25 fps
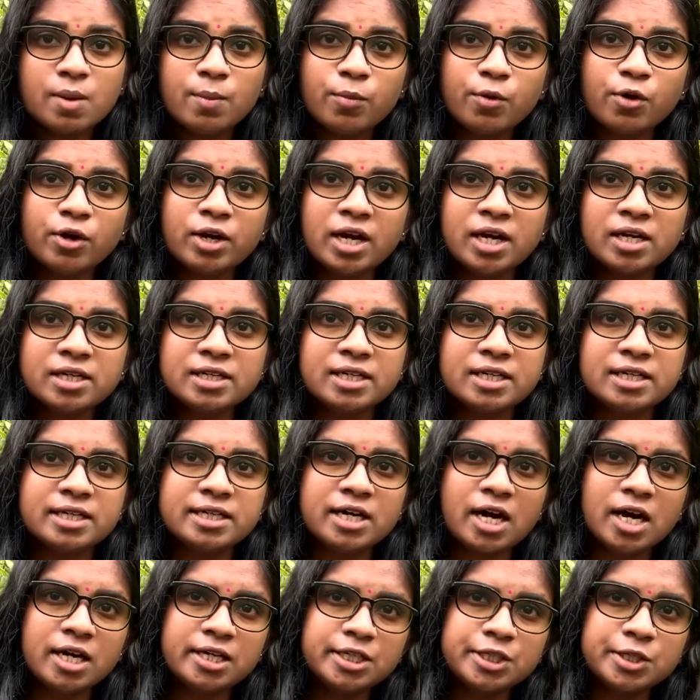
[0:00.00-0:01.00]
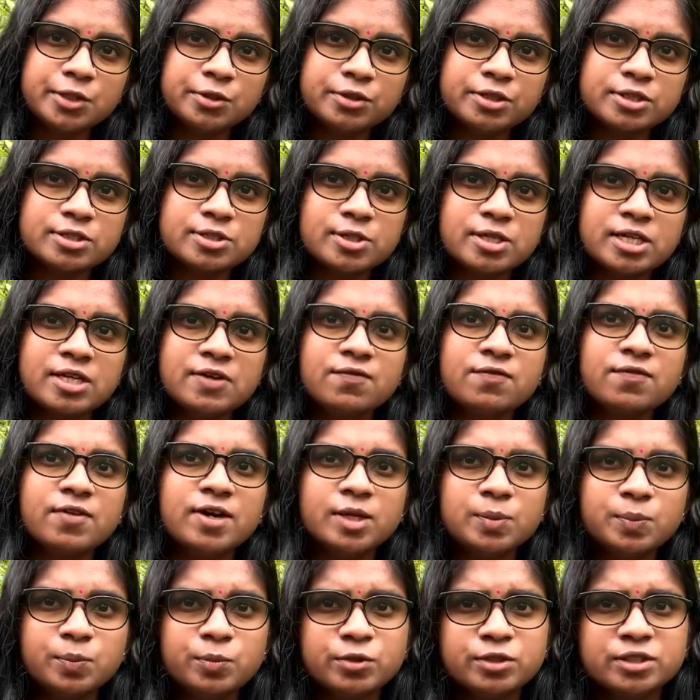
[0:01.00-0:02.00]
போராளிகளை காட்டி கொடுக்க சொல்லி
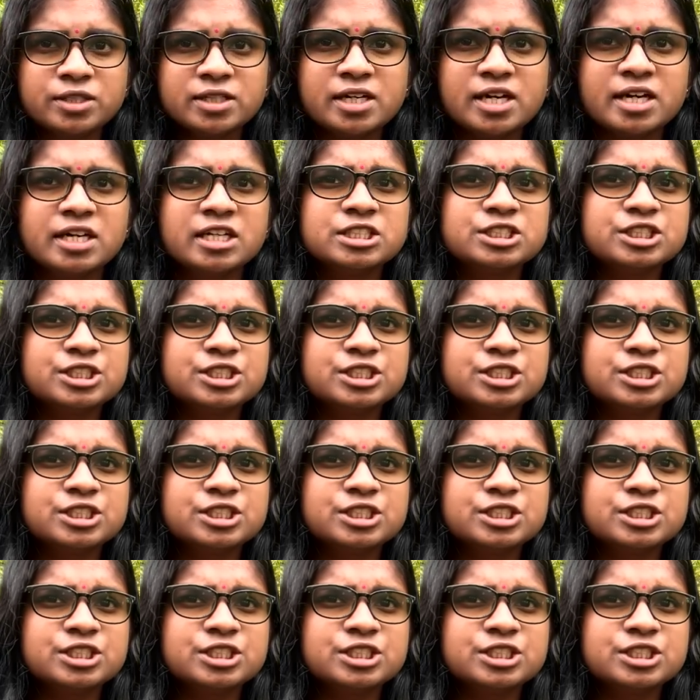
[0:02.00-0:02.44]
வற்புறுத்துறாங்க